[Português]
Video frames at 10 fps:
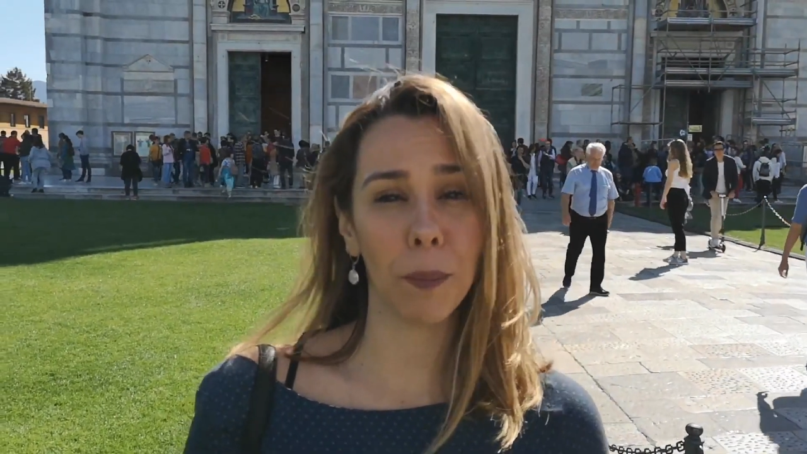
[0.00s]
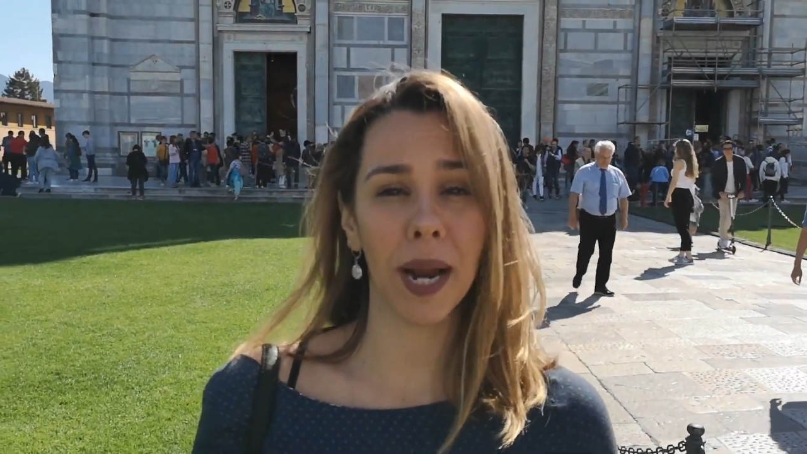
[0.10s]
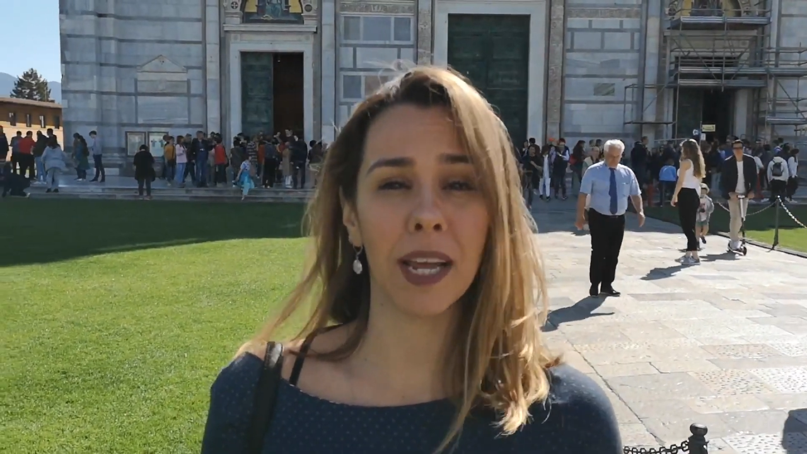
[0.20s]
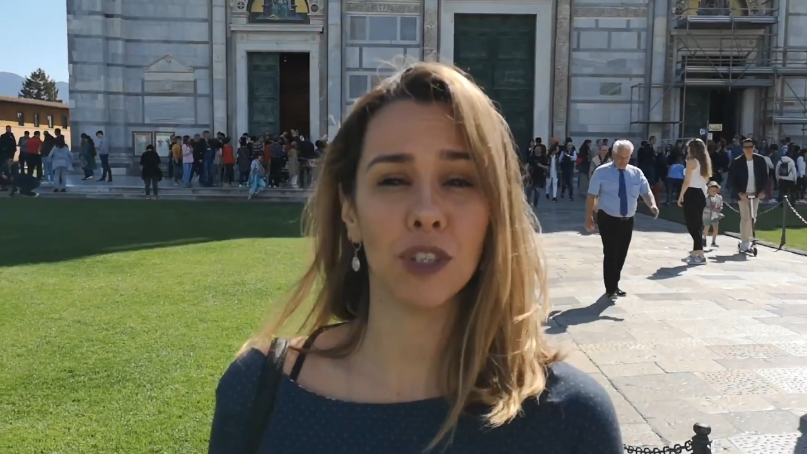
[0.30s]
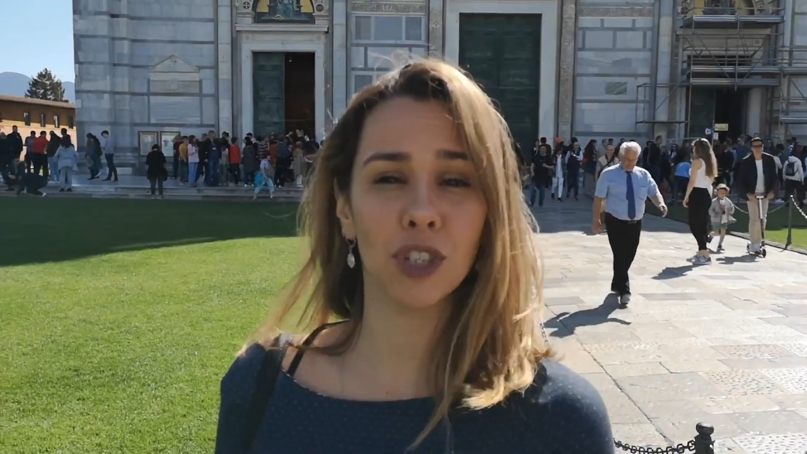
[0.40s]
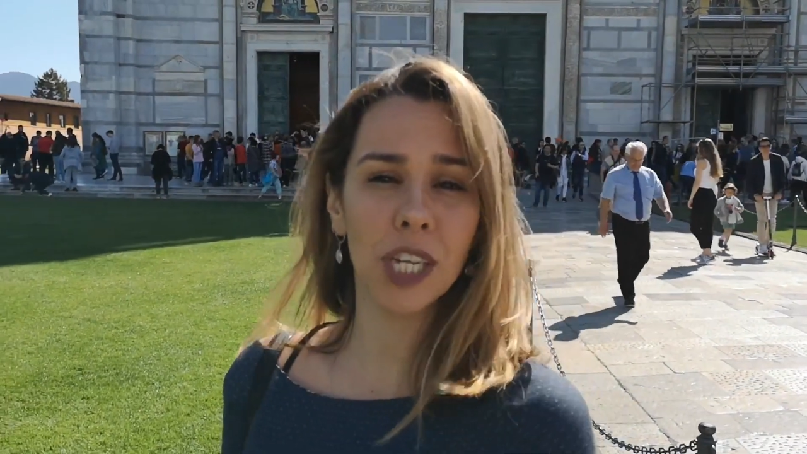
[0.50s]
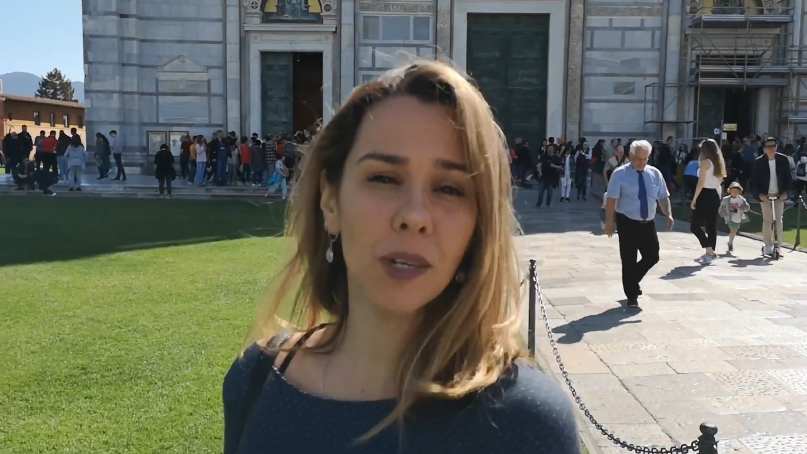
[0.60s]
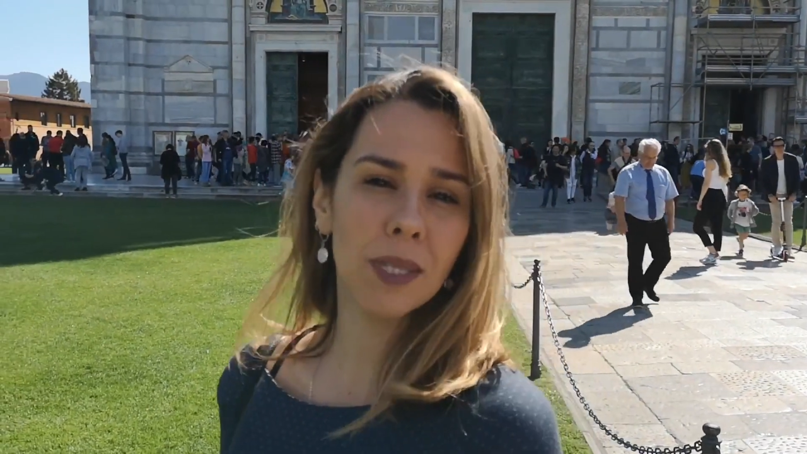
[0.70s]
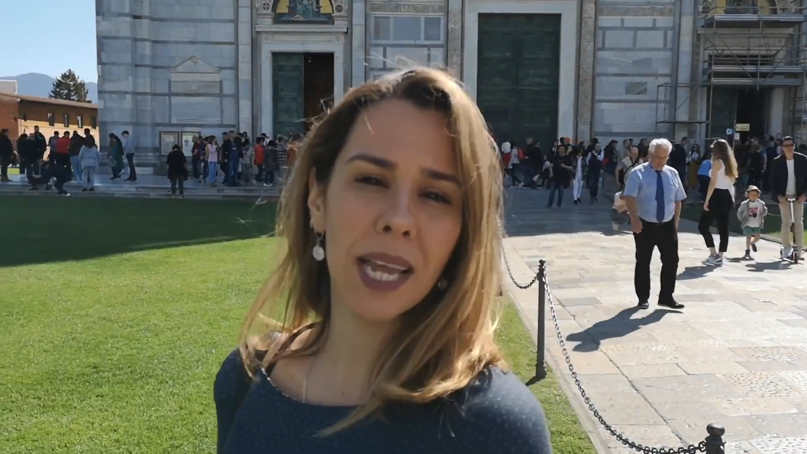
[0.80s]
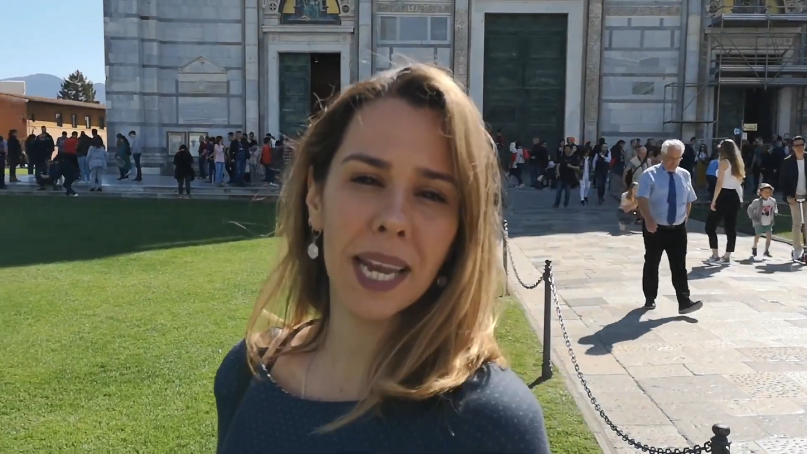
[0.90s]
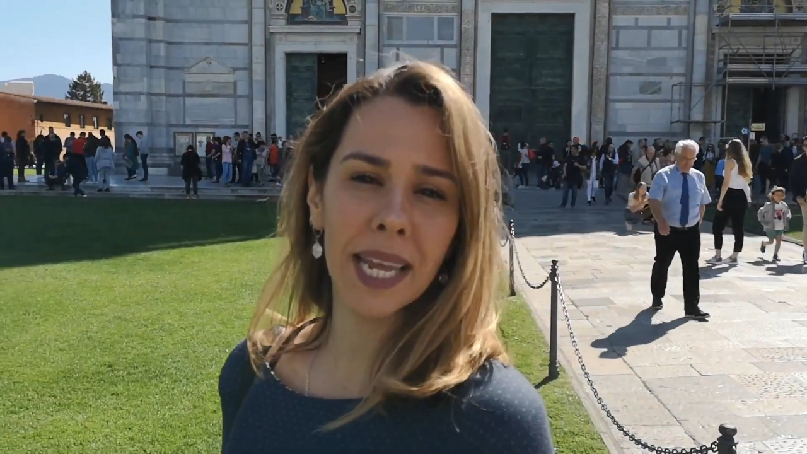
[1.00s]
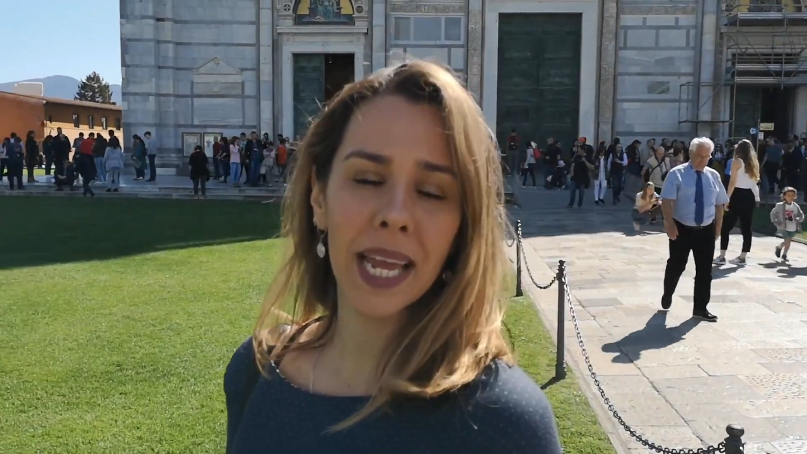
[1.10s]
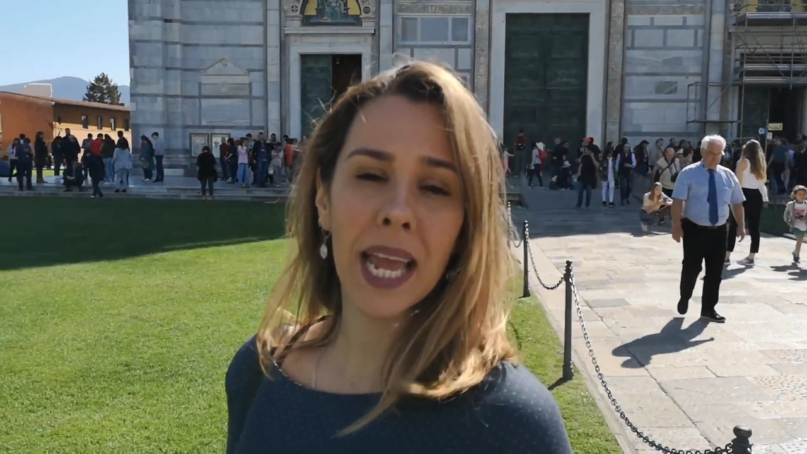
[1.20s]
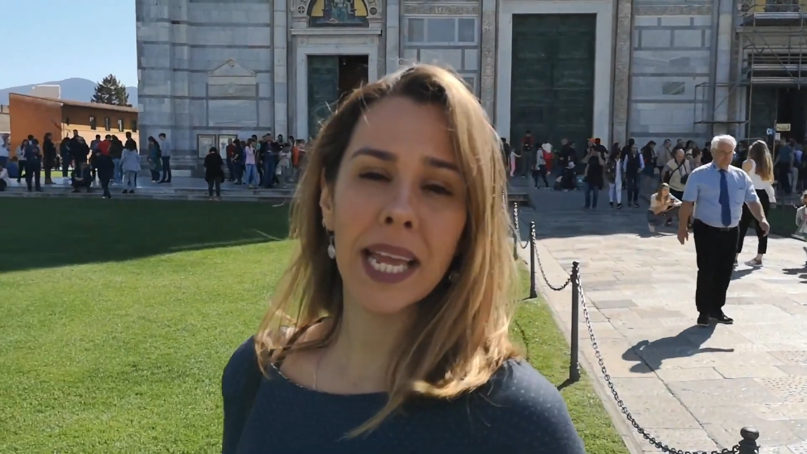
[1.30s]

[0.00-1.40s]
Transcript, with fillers: para Jerusalém